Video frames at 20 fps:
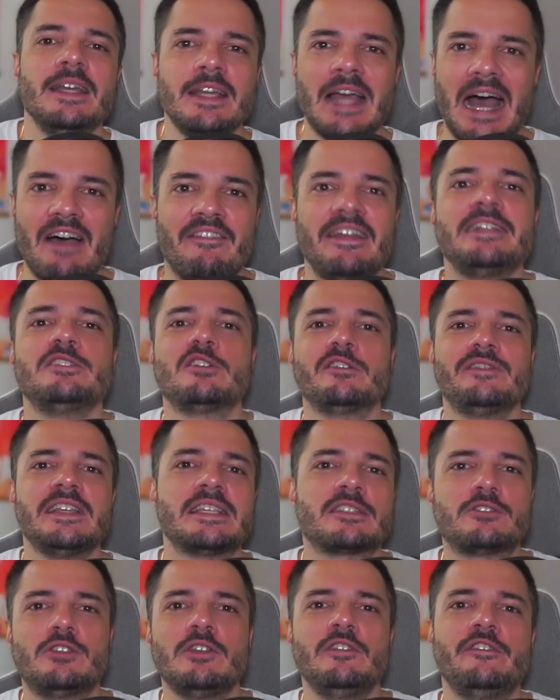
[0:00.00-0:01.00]
A avendo
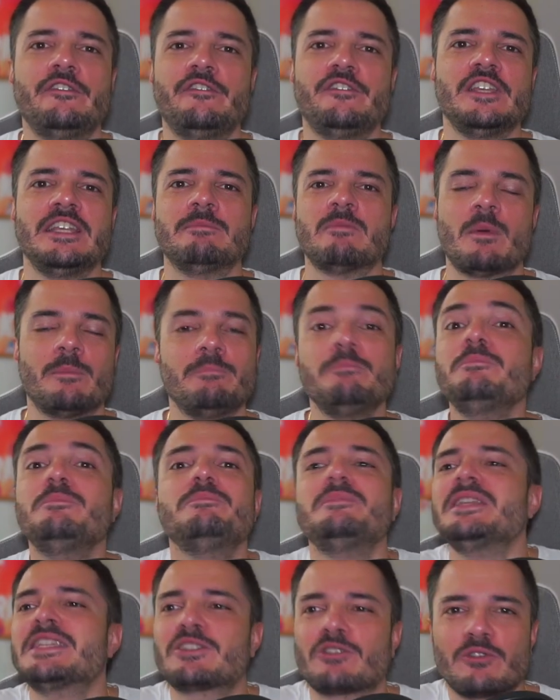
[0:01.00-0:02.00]
visto il film,
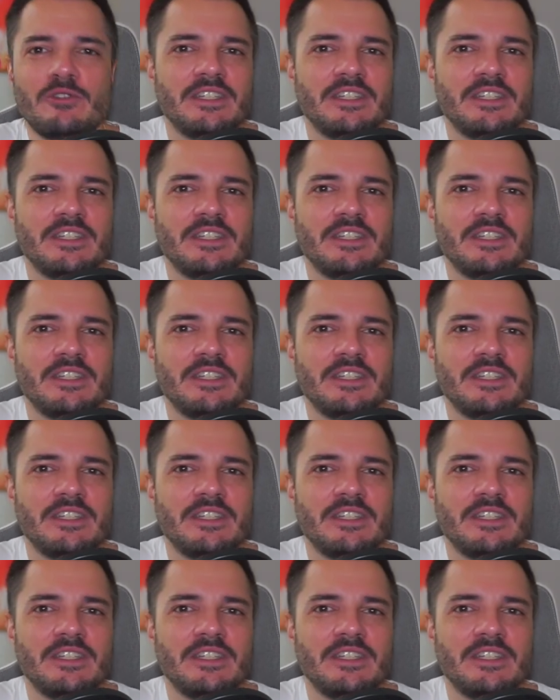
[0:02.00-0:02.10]
mi sono